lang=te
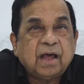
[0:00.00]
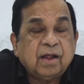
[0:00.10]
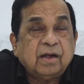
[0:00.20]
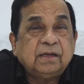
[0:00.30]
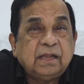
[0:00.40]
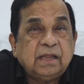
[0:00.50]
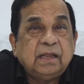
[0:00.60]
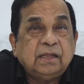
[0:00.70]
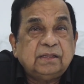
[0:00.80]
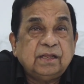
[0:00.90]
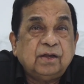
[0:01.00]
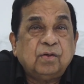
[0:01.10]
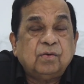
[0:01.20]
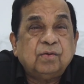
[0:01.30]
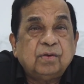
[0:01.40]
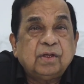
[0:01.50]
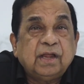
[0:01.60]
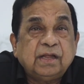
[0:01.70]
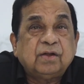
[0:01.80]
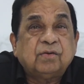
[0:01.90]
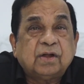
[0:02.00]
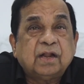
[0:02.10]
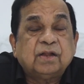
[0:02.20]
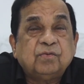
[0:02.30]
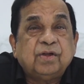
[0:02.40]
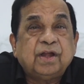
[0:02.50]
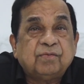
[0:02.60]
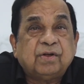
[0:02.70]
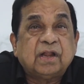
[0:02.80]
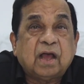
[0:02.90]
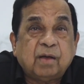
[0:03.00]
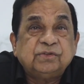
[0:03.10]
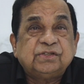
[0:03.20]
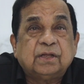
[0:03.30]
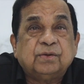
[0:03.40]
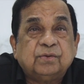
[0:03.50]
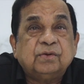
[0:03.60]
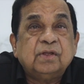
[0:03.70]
అలాంటి దీనిలో హిట్ అవడానికి ఉండేటువంటి అంశాలు